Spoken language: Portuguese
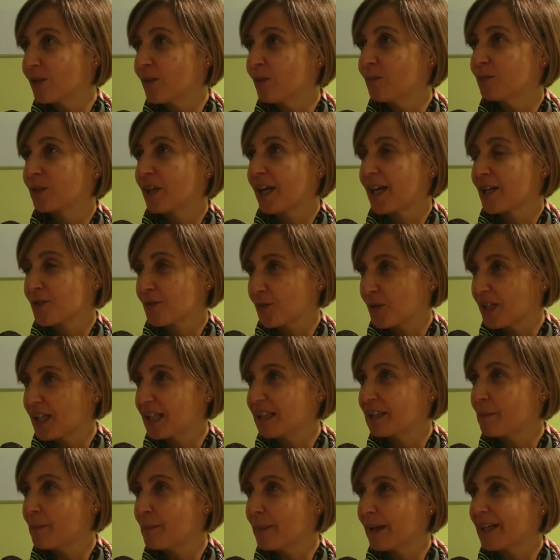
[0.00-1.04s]
como de resto foi
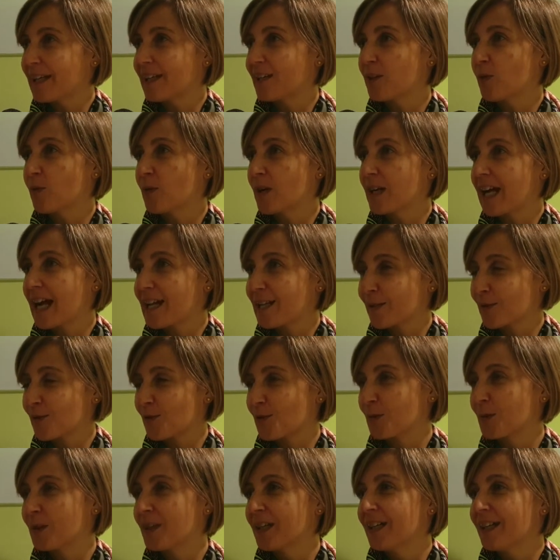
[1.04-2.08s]
também aqui o
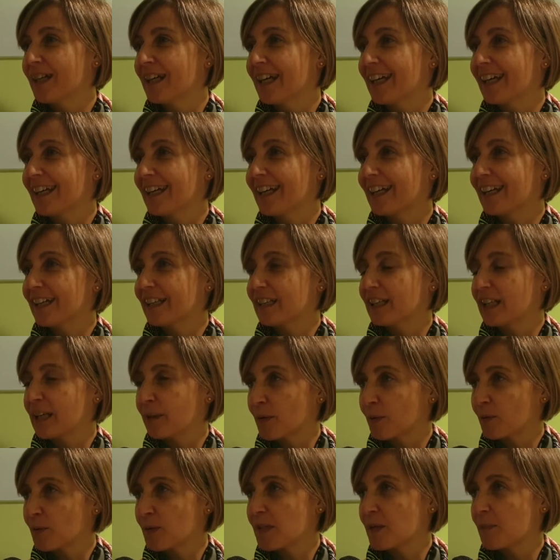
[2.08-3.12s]
caso uh, da
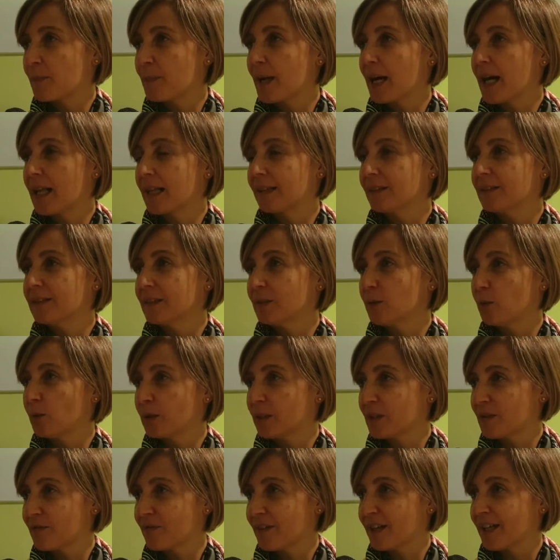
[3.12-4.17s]
Câmara Municipal de
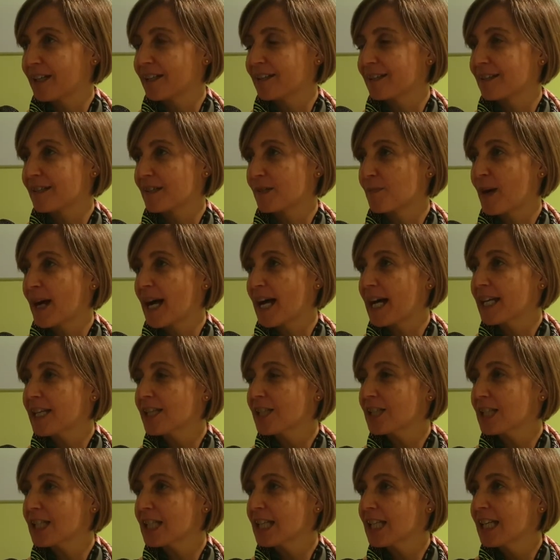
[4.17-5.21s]
Oliveira das
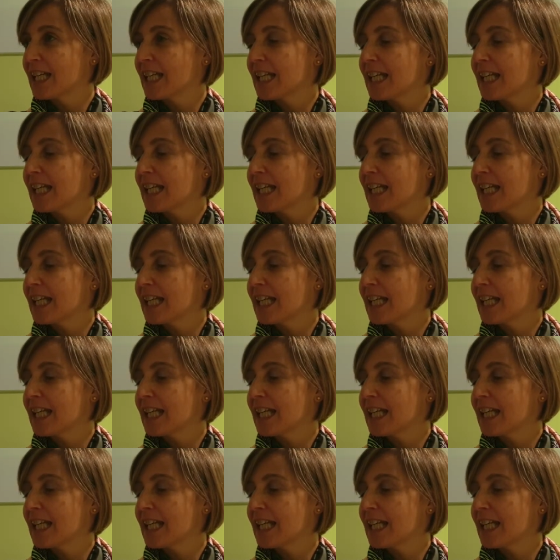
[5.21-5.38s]
Mais,